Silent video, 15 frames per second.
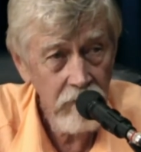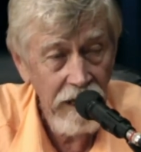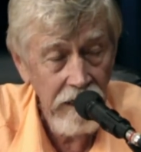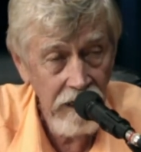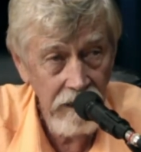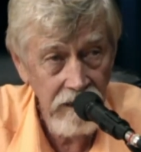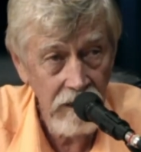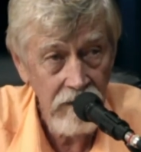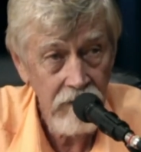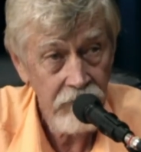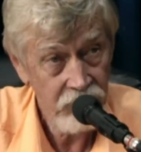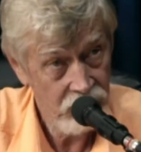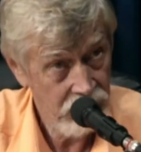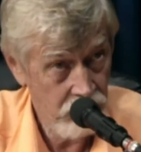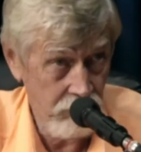uma área,
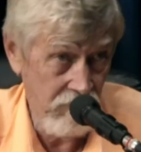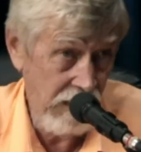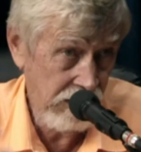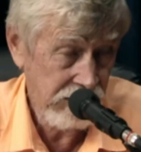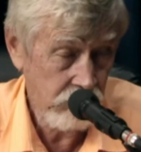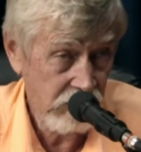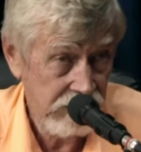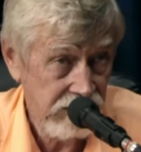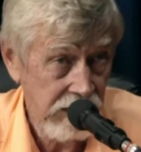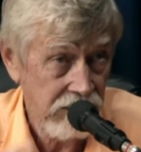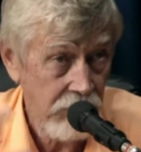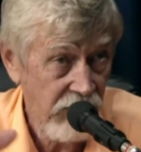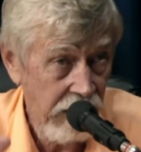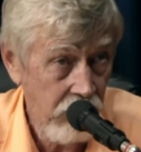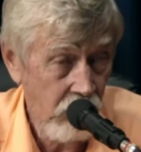mesmo que
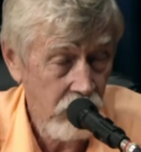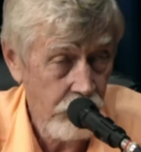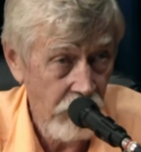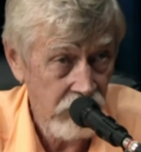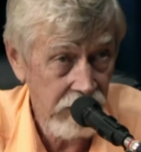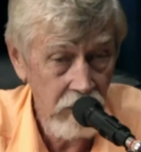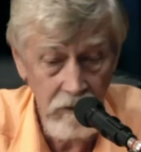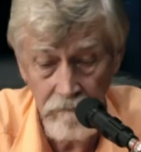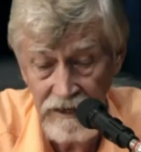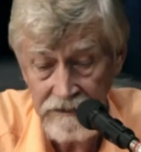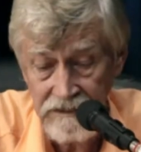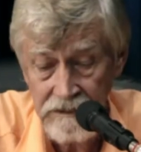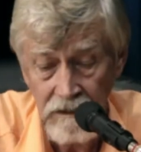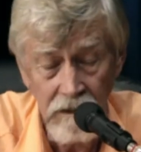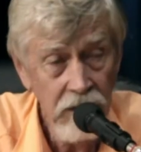seja maior um pouquinho,
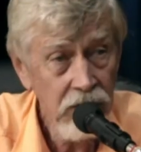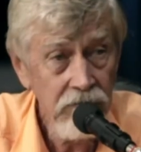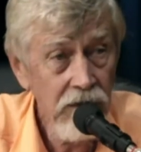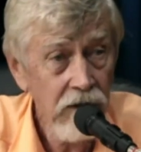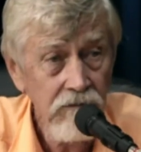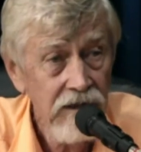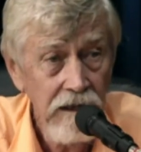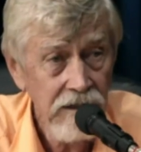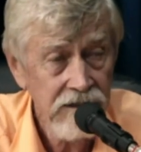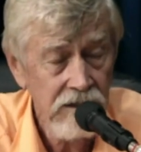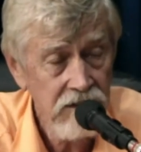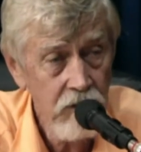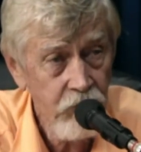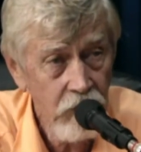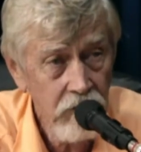mas não tem
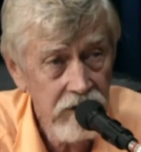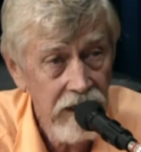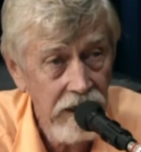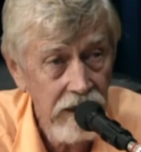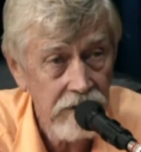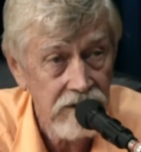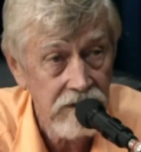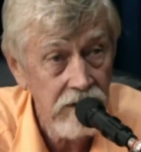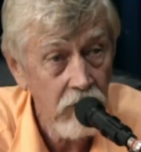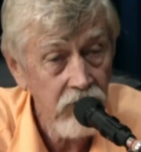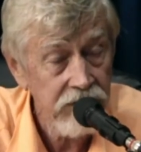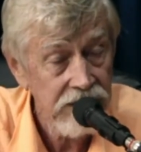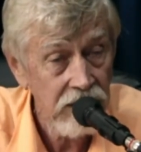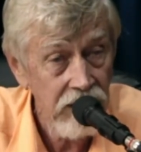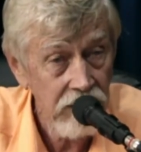essas dificuldades.
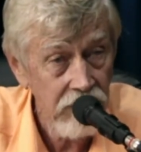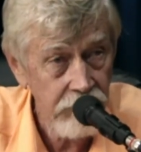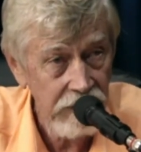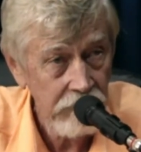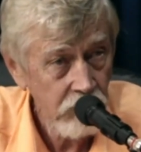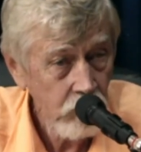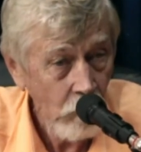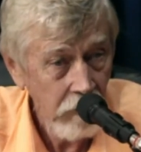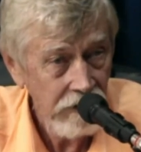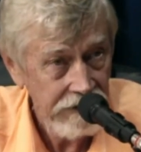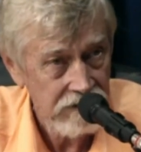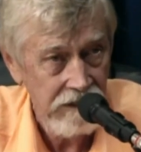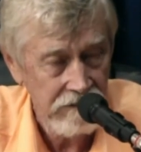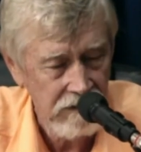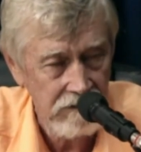Então você tem que ver
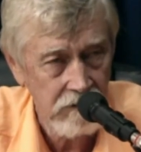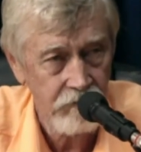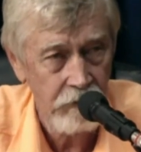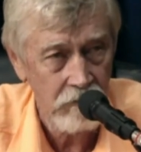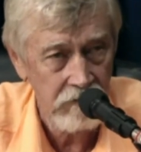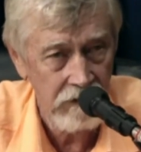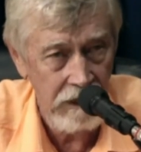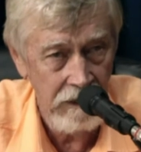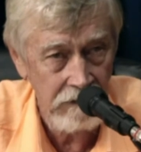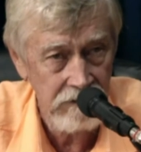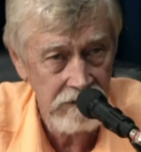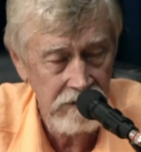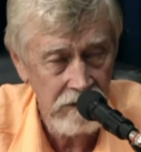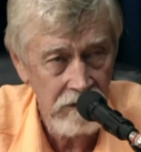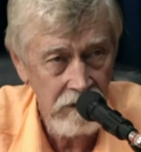todas essas
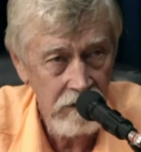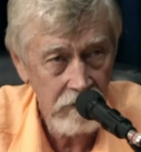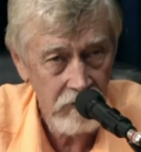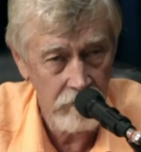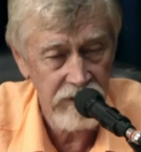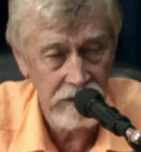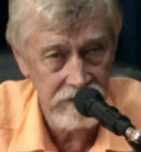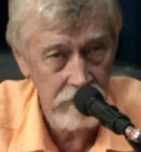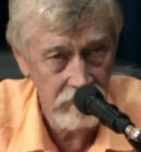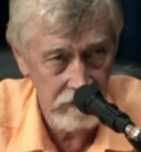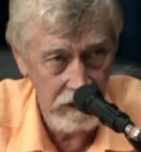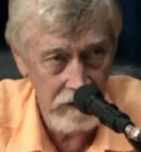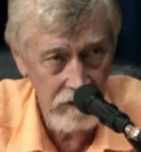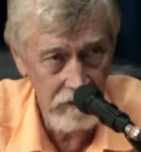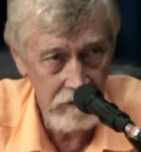dificuldades que o
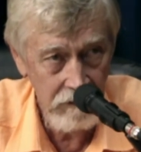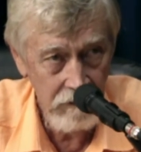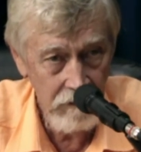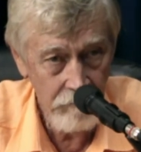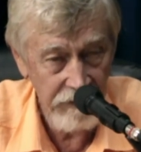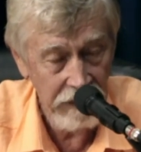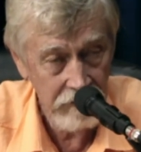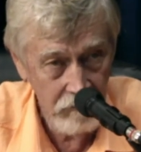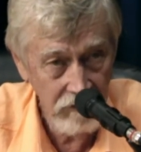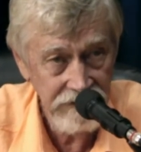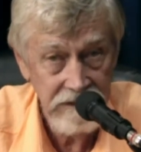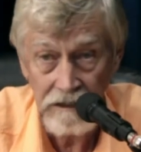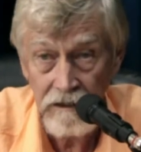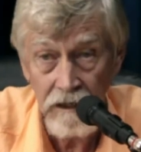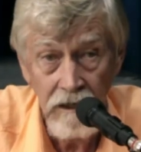Brasil tem para
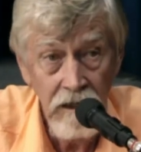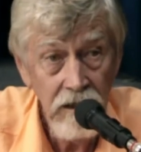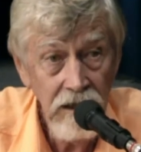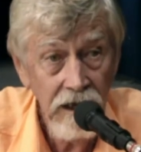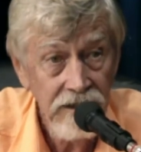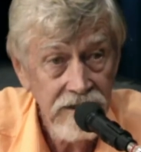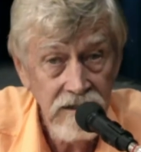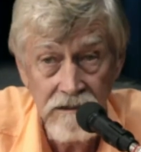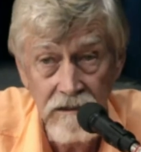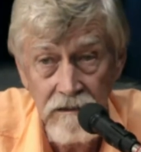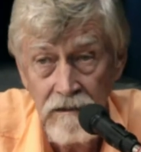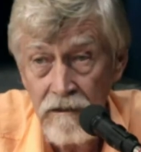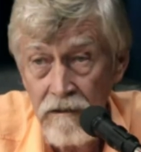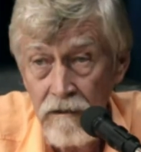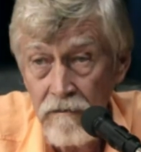conseguir. E
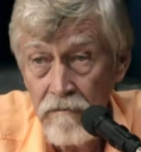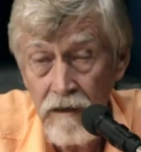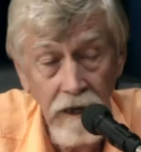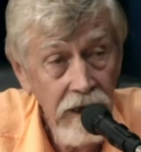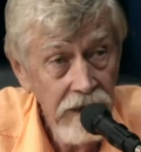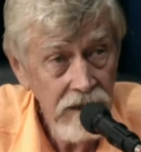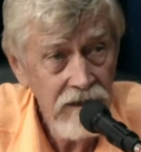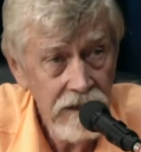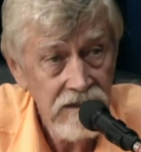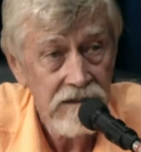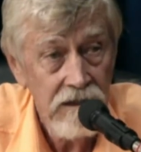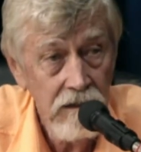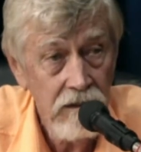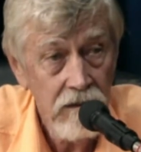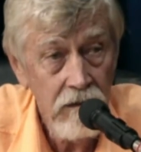assim, ainda
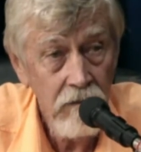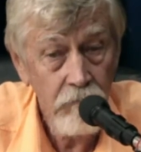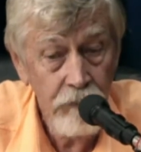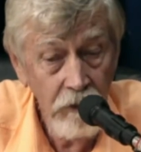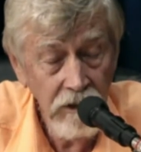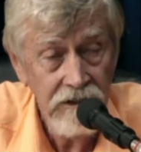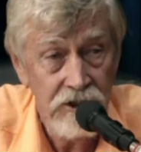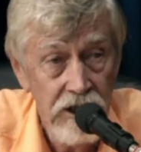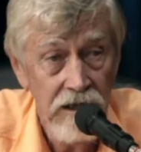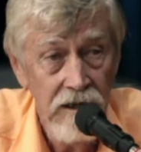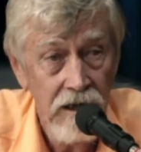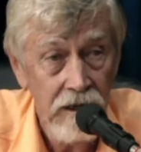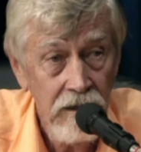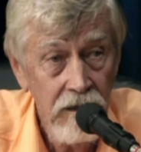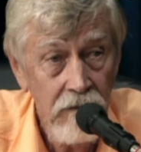assim, tá. por
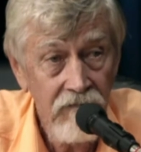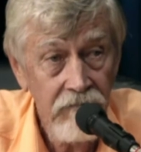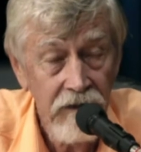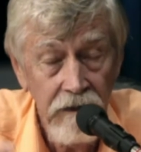dia,